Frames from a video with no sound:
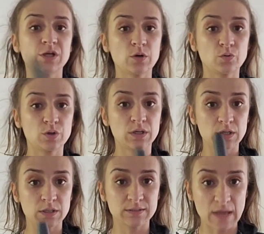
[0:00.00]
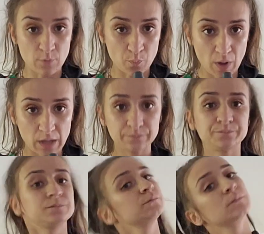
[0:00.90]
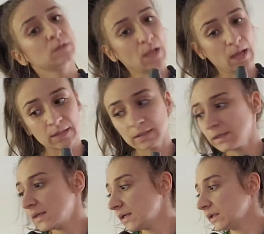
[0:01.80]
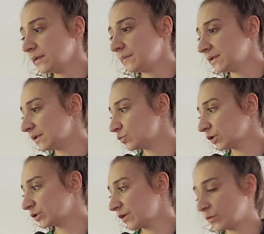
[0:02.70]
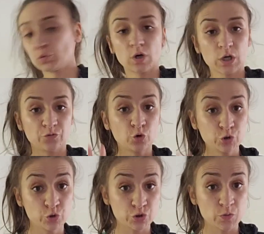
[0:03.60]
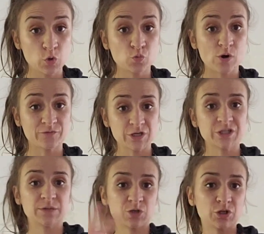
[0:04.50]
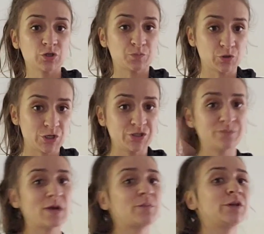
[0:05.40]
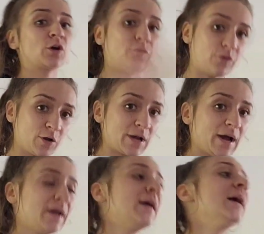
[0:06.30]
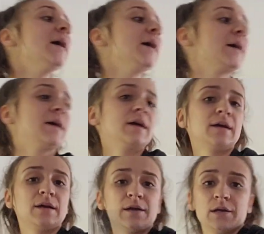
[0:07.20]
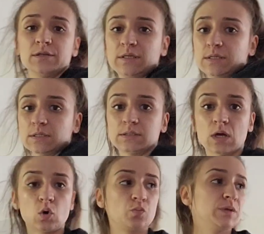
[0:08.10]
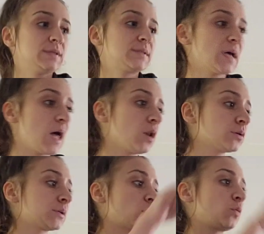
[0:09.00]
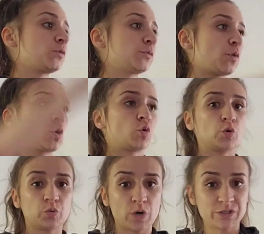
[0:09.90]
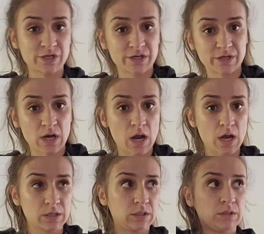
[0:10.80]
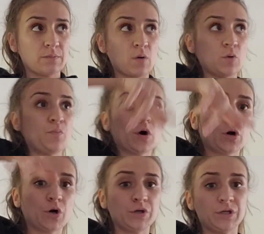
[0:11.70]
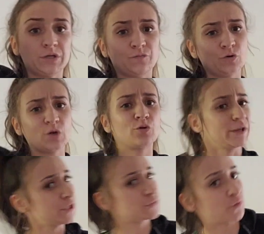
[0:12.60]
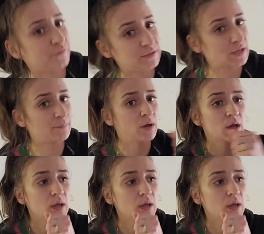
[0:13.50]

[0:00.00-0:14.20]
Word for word: się y, za mopa, tak? i będę myła tutaj podłogę. W kuchni już sobie umyłam wcześniej, przed rozpoczęciem jakby tego vloga e, i został mi salon, został mi przedpokój, łazienka i mały pokoik. W ogóle górę też powinnam,